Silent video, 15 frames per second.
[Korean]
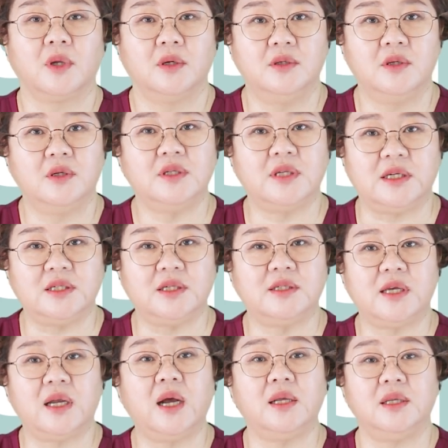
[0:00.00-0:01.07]
그녀는 자식을
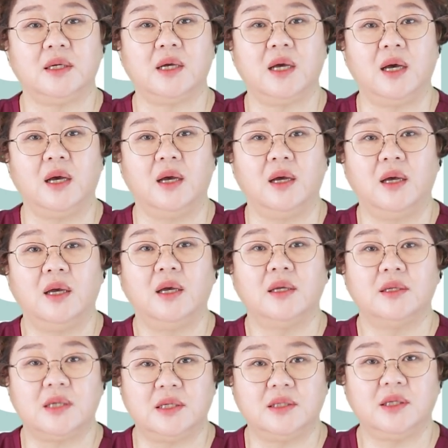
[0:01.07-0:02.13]
사랑하니까
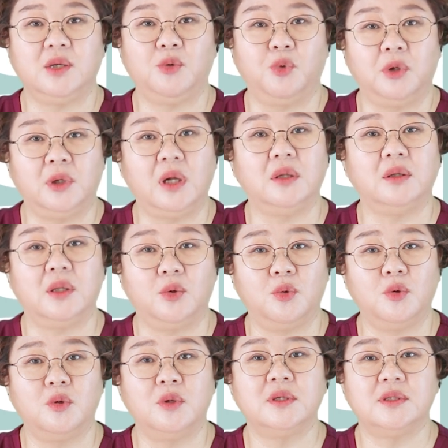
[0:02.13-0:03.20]
자식이 원하는
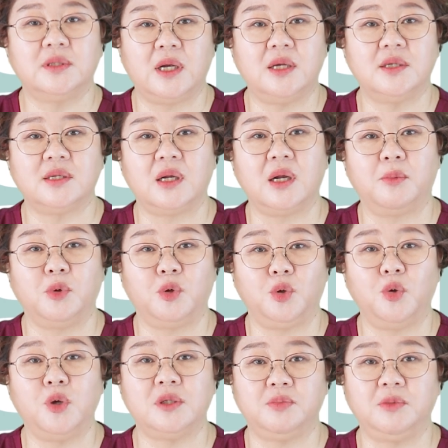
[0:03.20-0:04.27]
대로 잘
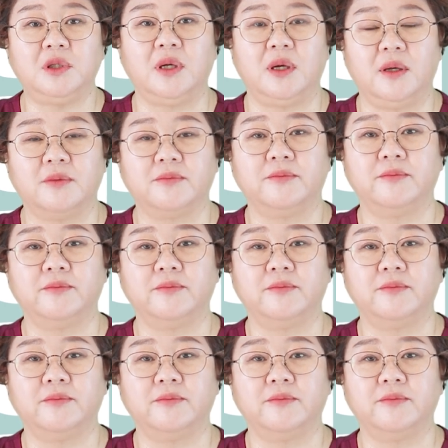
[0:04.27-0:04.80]
살아보기로 했습니다.